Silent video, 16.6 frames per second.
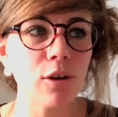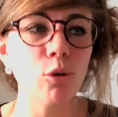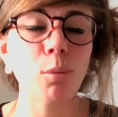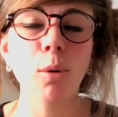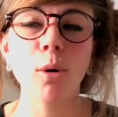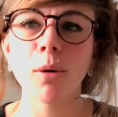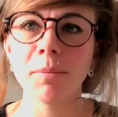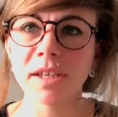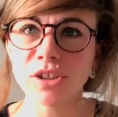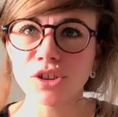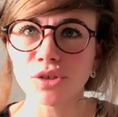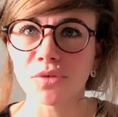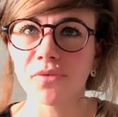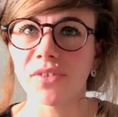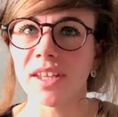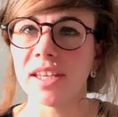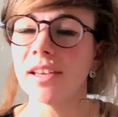le 1er
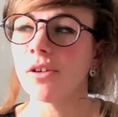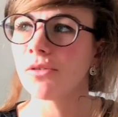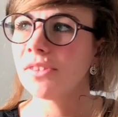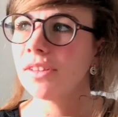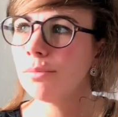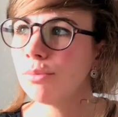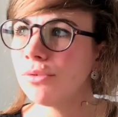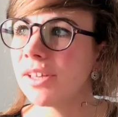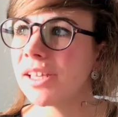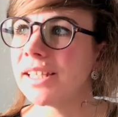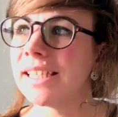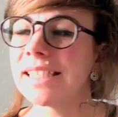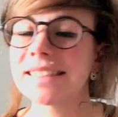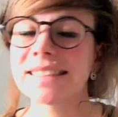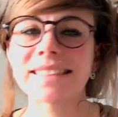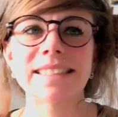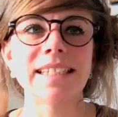janvier, en début
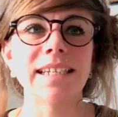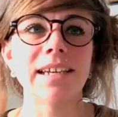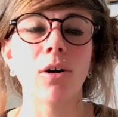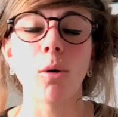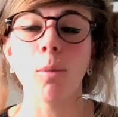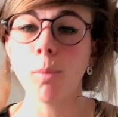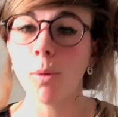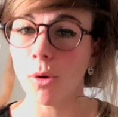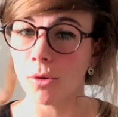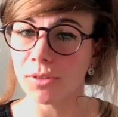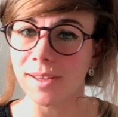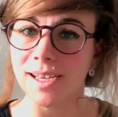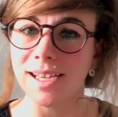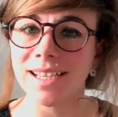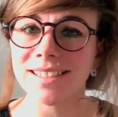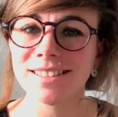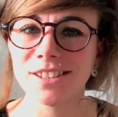d'année, c'est en prendre
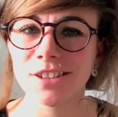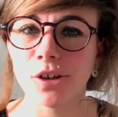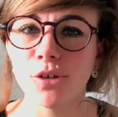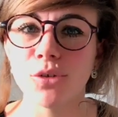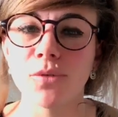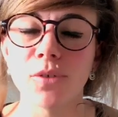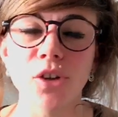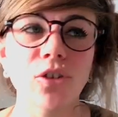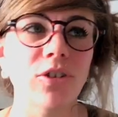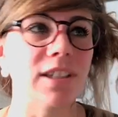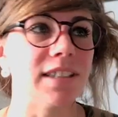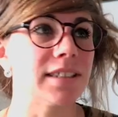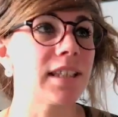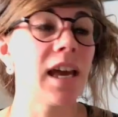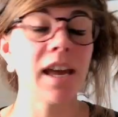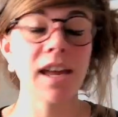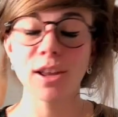un seul de votre
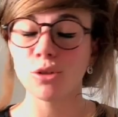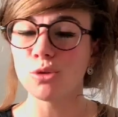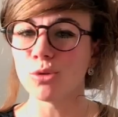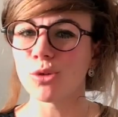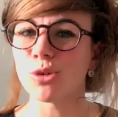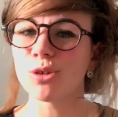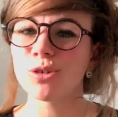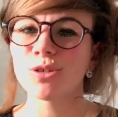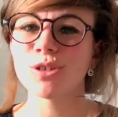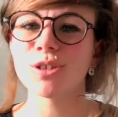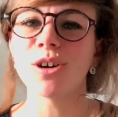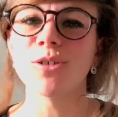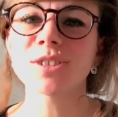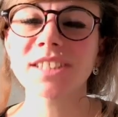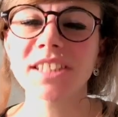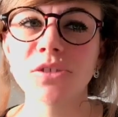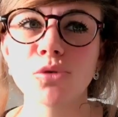liste. Donc,
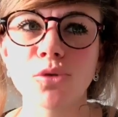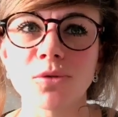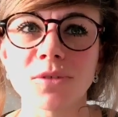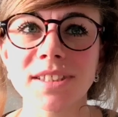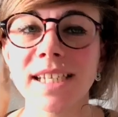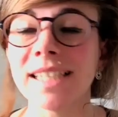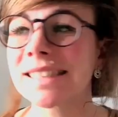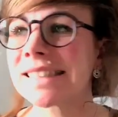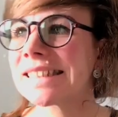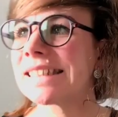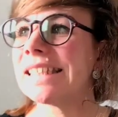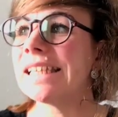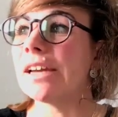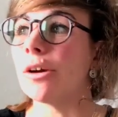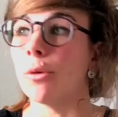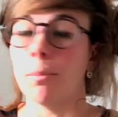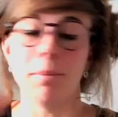en ce qui nous concerne,
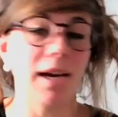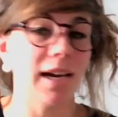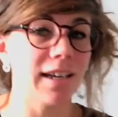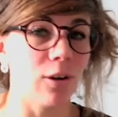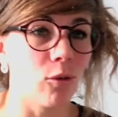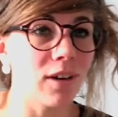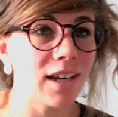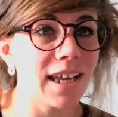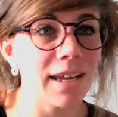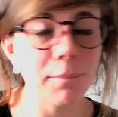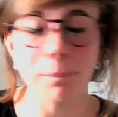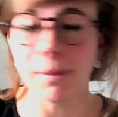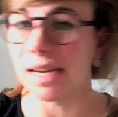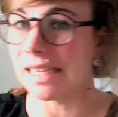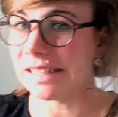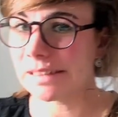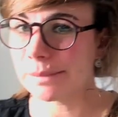c'est euh, parler anglais,
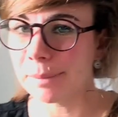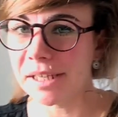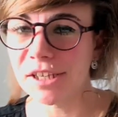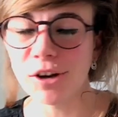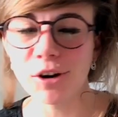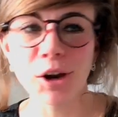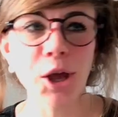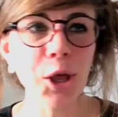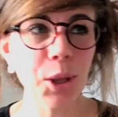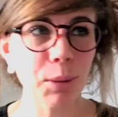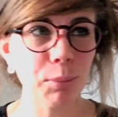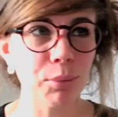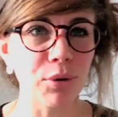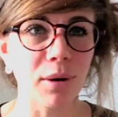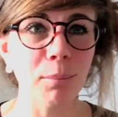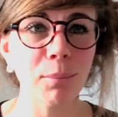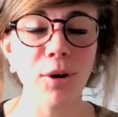parler espagnol,
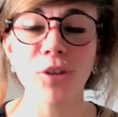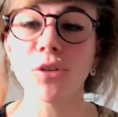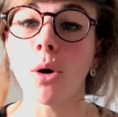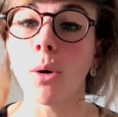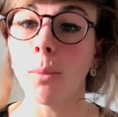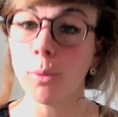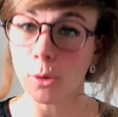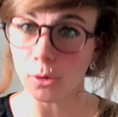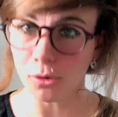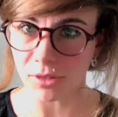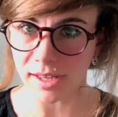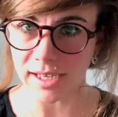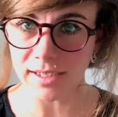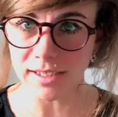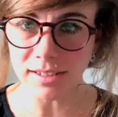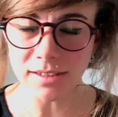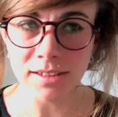peu importe, en prendre
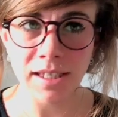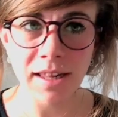un